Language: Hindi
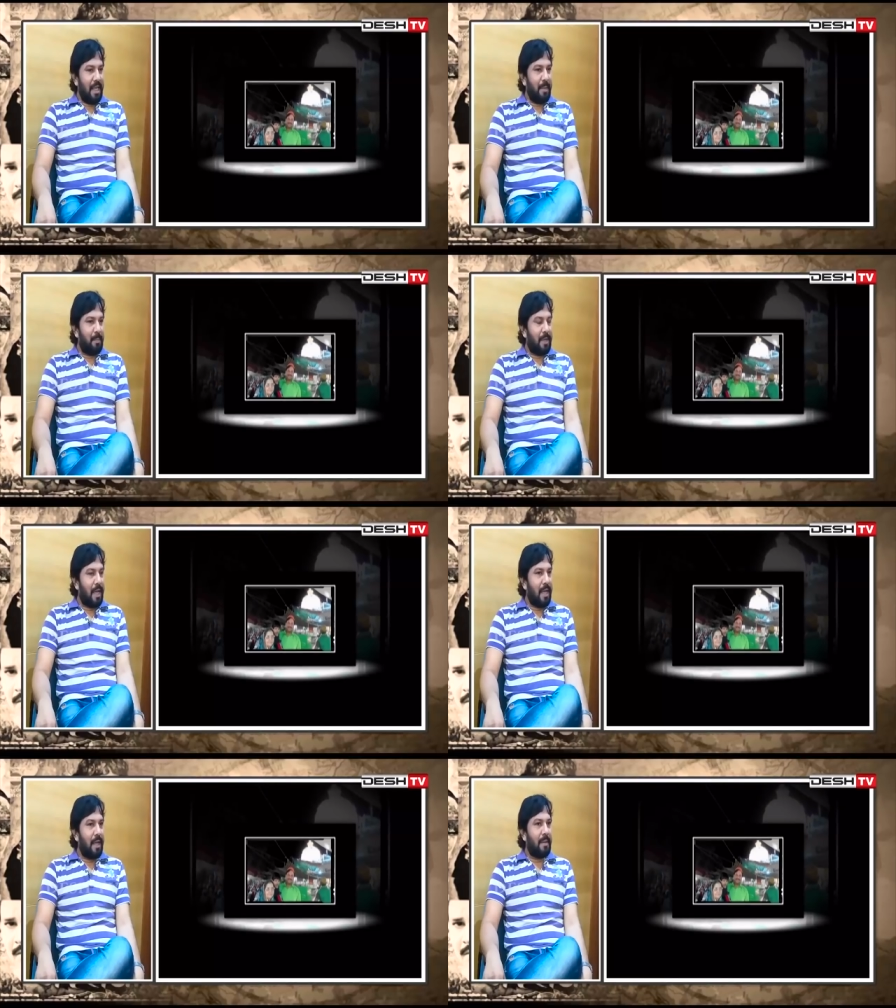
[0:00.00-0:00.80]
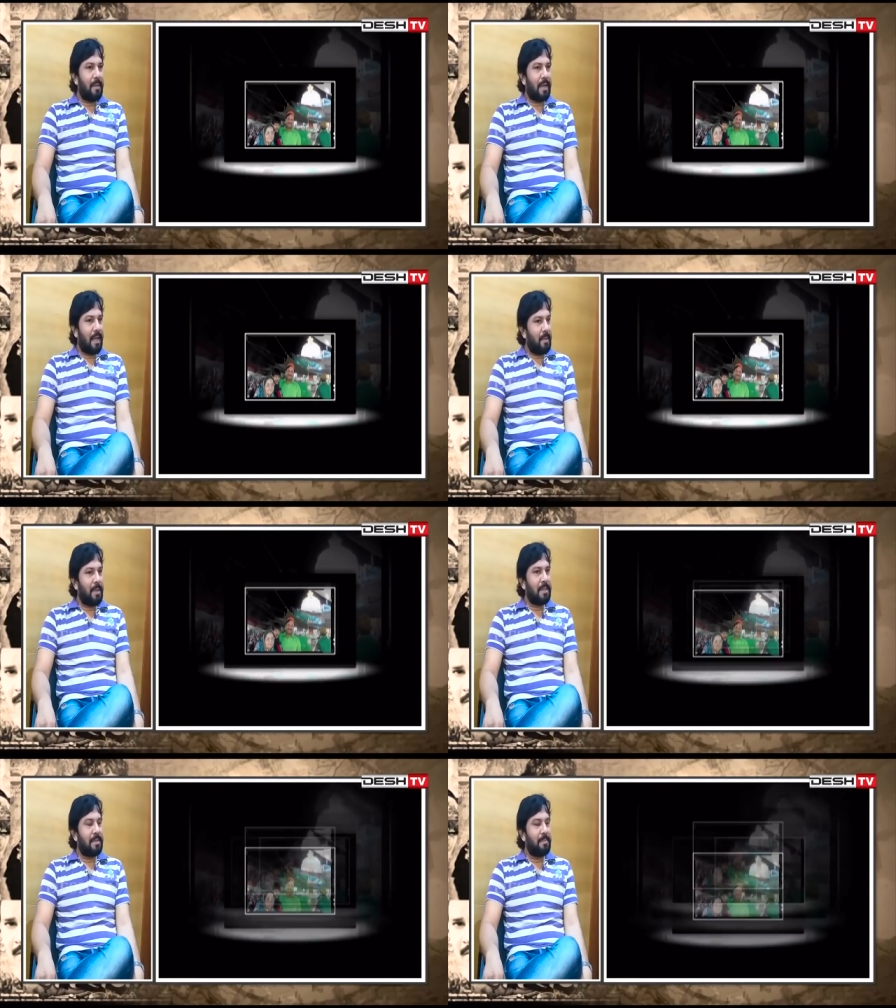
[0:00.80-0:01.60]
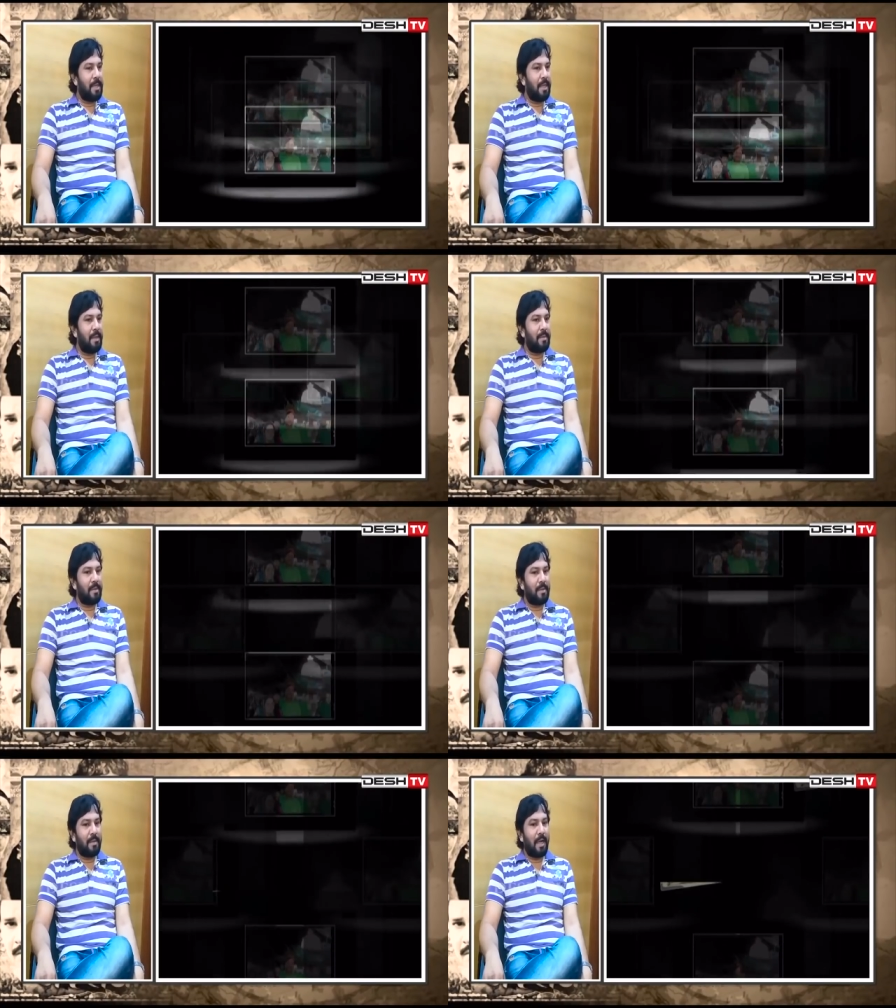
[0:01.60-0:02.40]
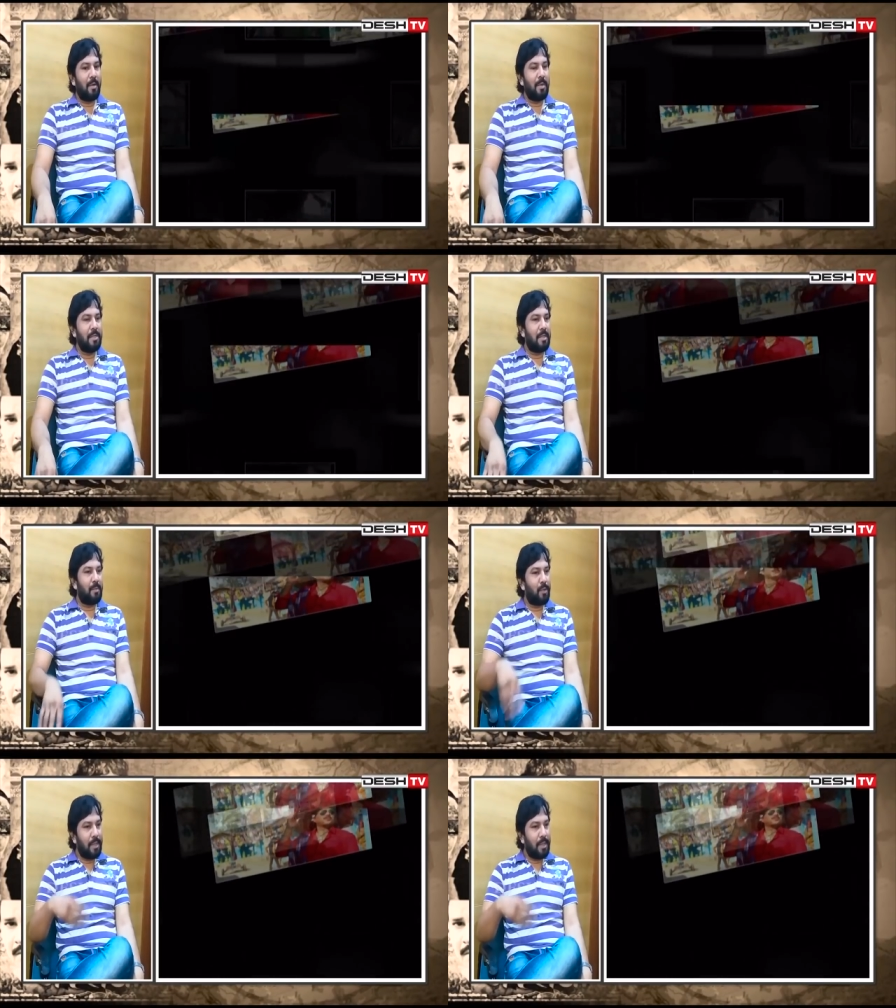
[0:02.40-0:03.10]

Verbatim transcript: इप्टा रंगमंच में तो रंगमंच तो पूरा